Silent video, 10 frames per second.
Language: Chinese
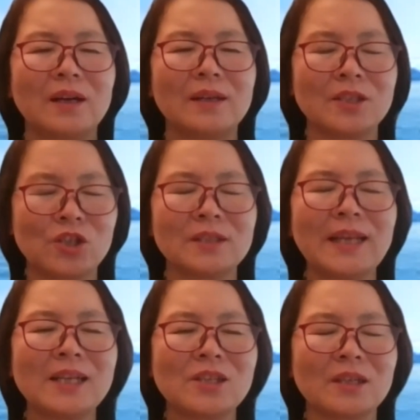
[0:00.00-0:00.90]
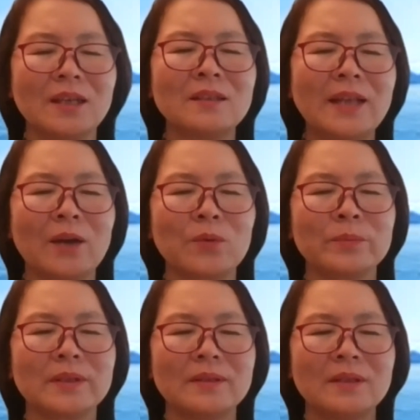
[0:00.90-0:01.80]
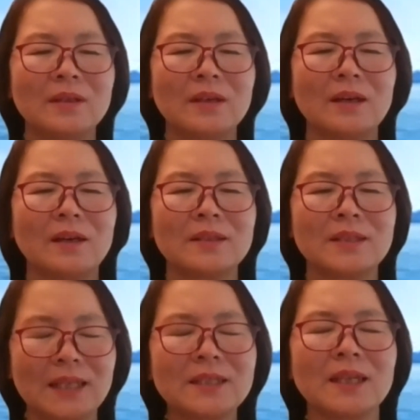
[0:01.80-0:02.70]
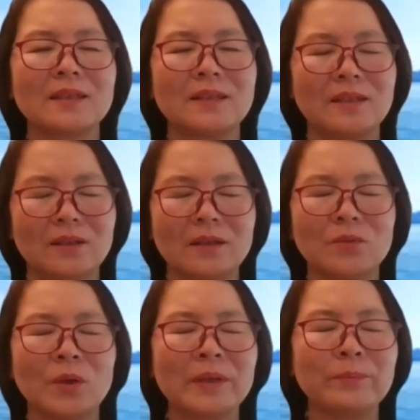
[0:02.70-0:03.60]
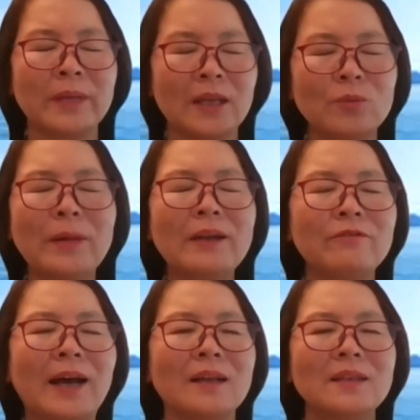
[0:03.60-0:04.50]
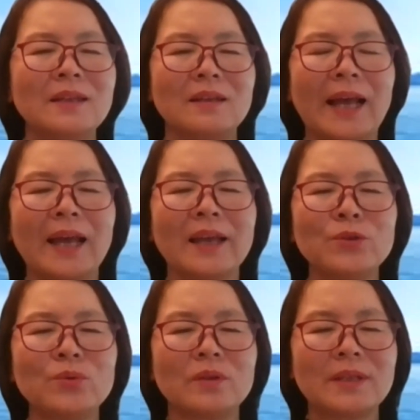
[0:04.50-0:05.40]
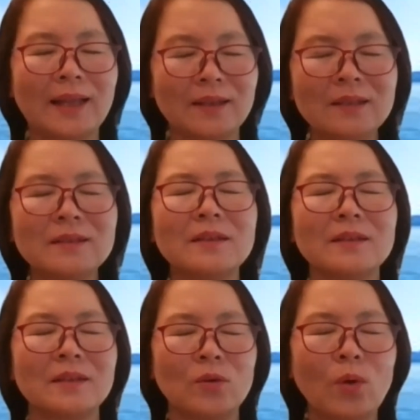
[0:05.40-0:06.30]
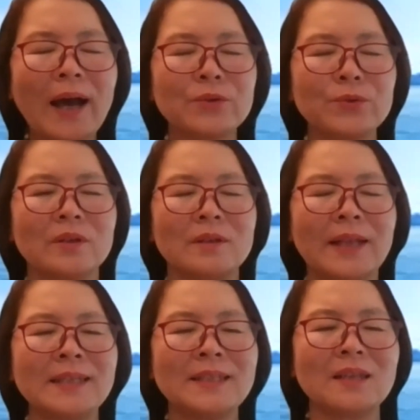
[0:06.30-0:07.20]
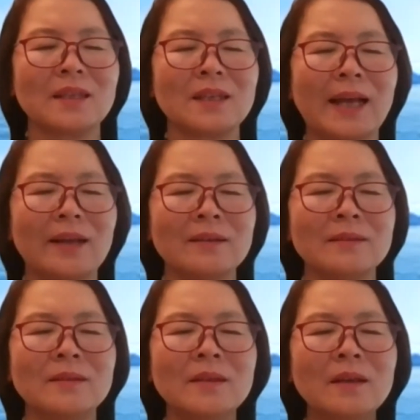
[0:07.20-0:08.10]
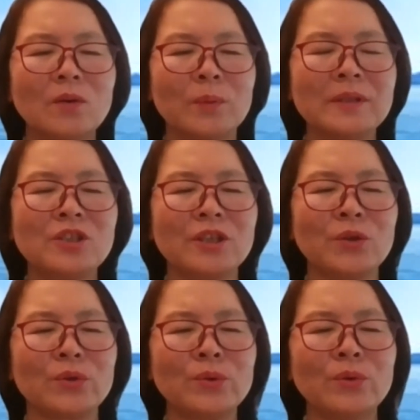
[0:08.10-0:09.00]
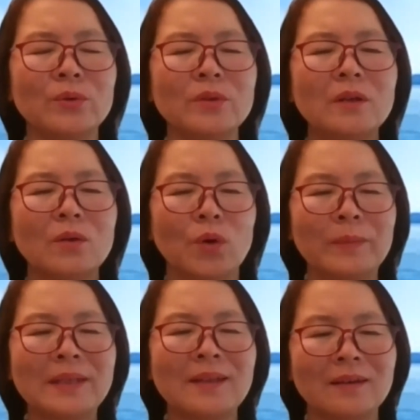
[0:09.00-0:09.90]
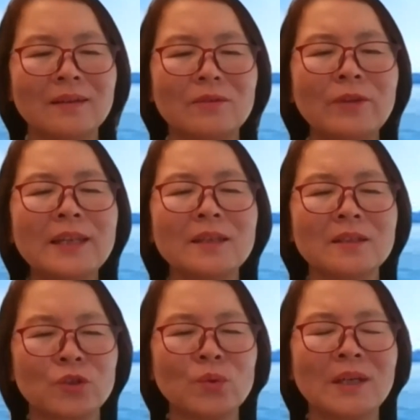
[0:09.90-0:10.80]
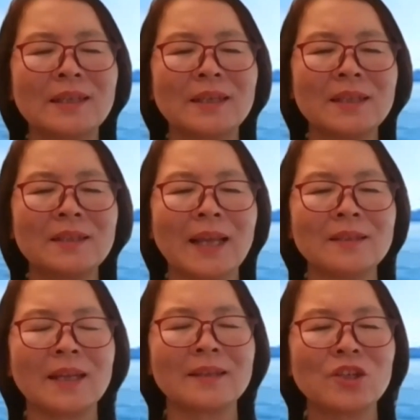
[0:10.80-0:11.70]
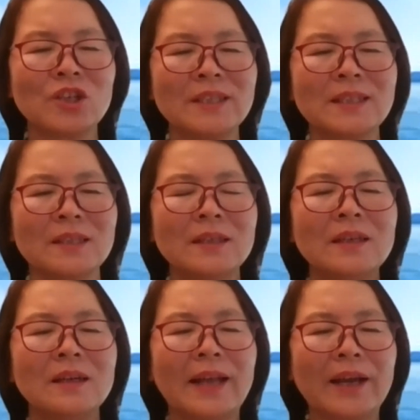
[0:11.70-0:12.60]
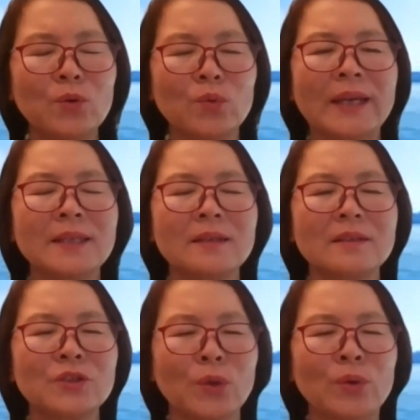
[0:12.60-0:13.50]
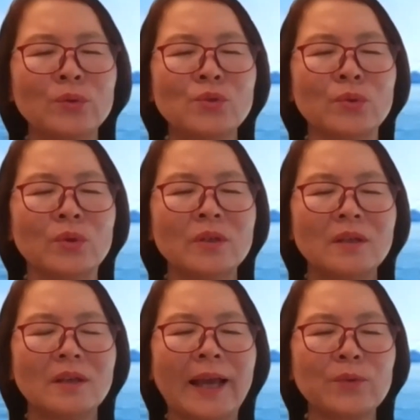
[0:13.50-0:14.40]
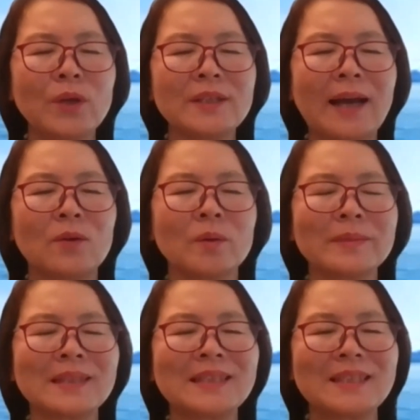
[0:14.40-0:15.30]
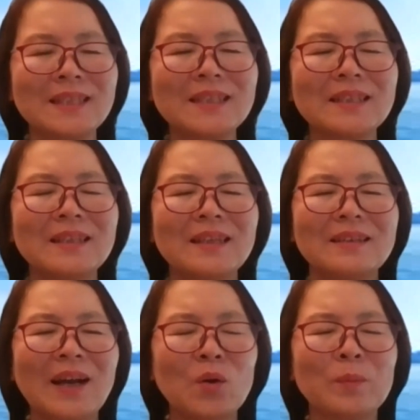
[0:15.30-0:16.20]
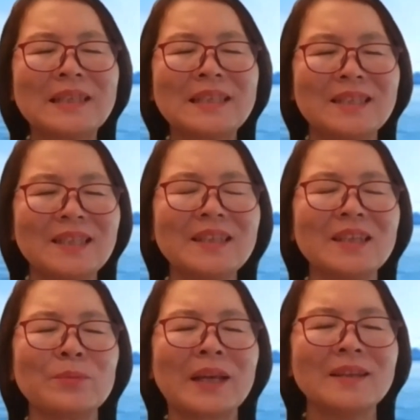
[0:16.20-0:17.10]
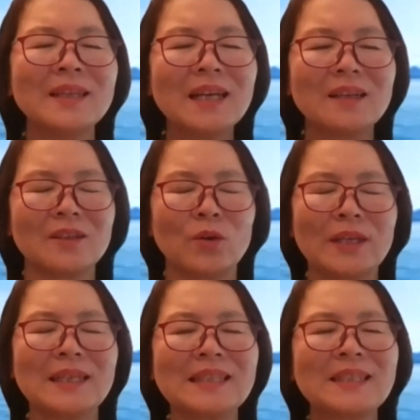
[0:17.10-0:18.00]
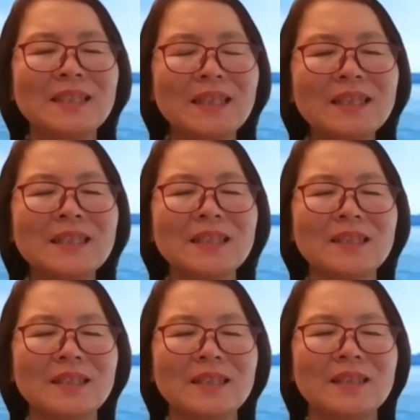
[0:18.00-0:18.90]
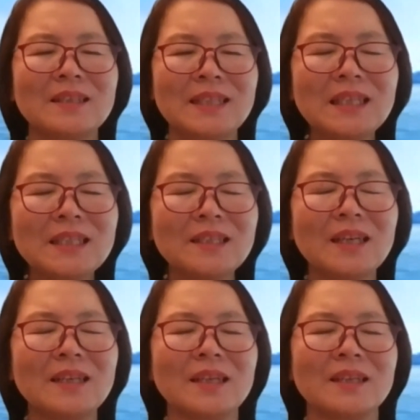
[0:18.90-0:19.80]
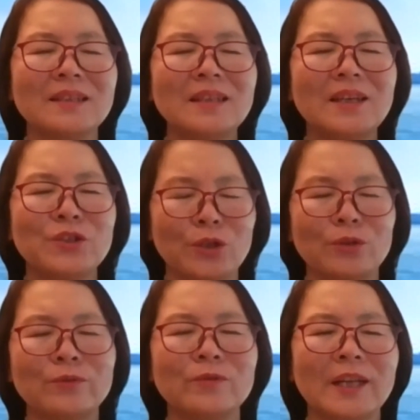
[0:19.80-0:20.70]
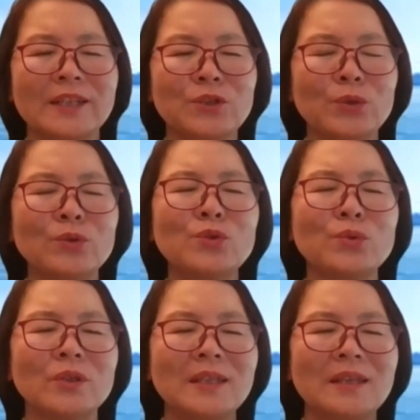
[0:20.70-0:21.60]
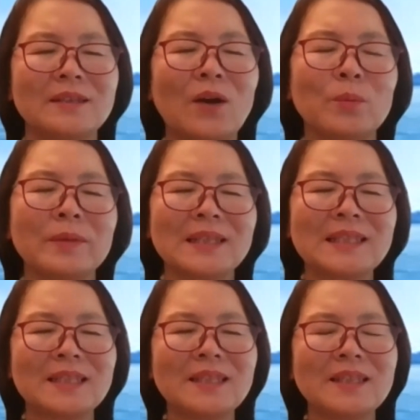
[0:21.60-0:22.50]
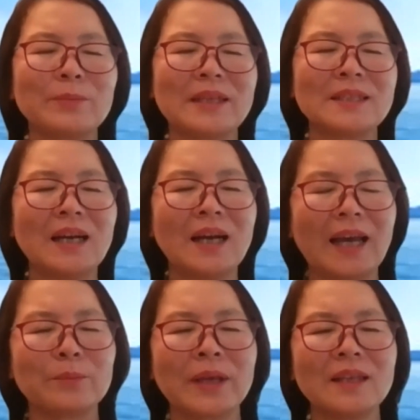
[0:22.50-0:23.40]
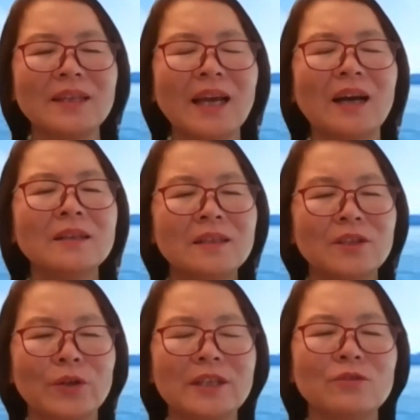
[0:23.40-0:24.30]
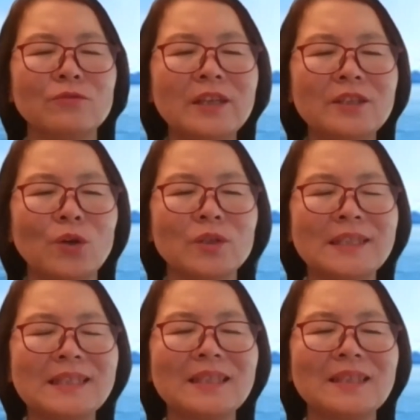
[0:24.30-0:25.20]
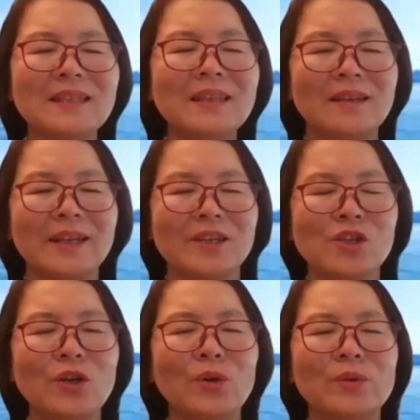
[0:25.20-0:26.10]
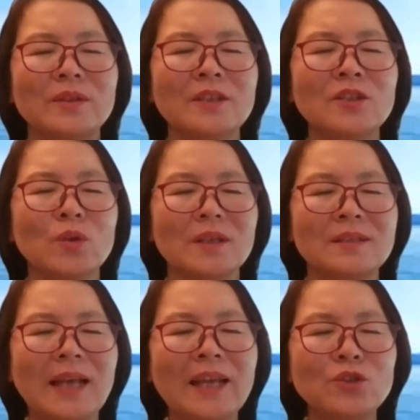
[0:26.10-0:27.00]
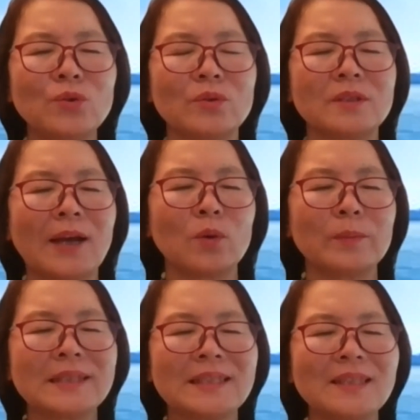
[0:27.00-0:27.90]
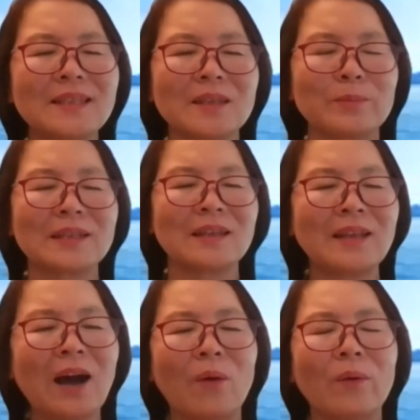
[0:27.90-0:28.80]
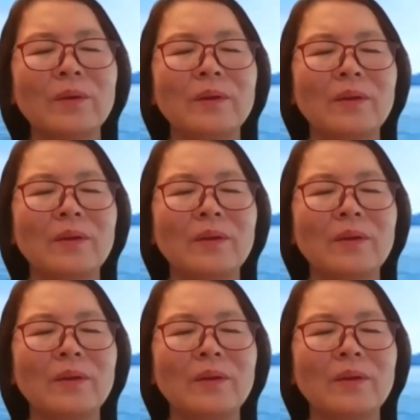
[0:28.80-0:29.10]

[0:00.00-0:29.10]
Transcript: 你实在是恩待我们。谢谢，我们没有办法来用感恩的话语来向你感恩，我们只有用我们能为你做的一点点的事情来回应。求主来悦纳我们的心，让我们的心里面有一个清新、清新的人就有福了。求主让我们的心里面像海绵一样，有一个温柔的心领受你所栽种在我们心里面的道、